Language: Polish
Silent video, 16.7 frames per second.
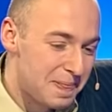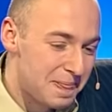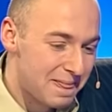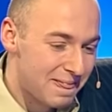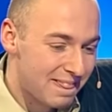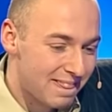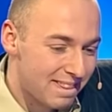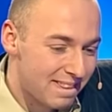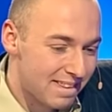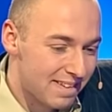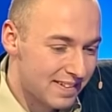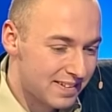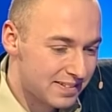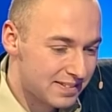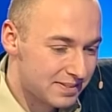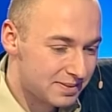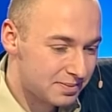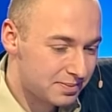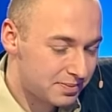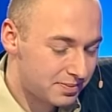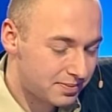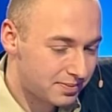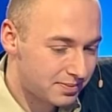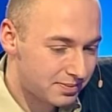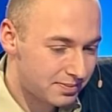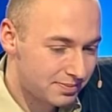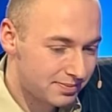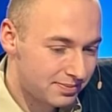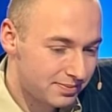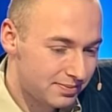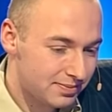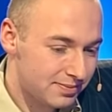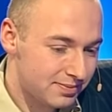Za darmo nie będę oddawał, tak jak
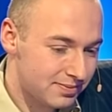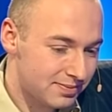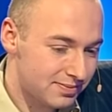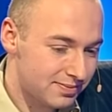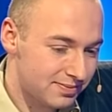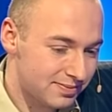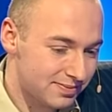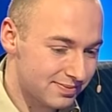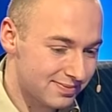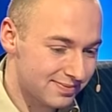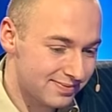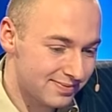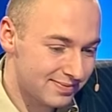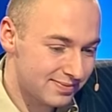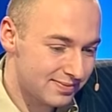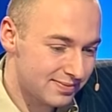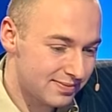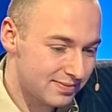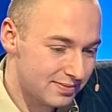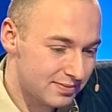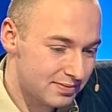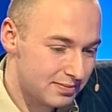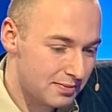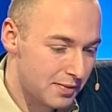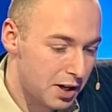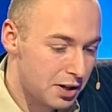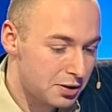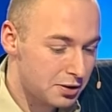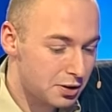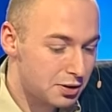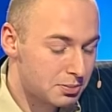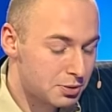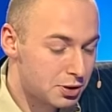pan. Hmm.
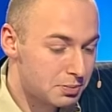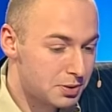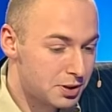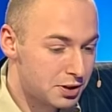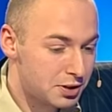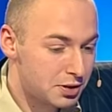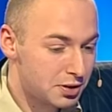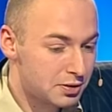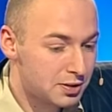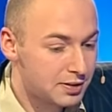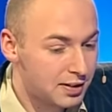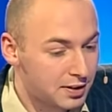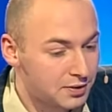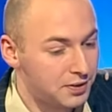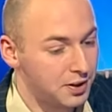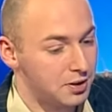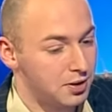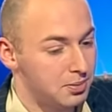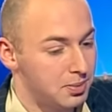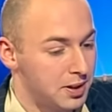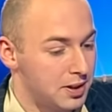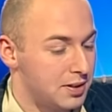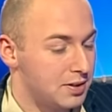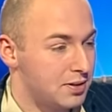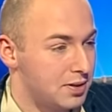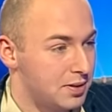No to może 50 za dwie koperty.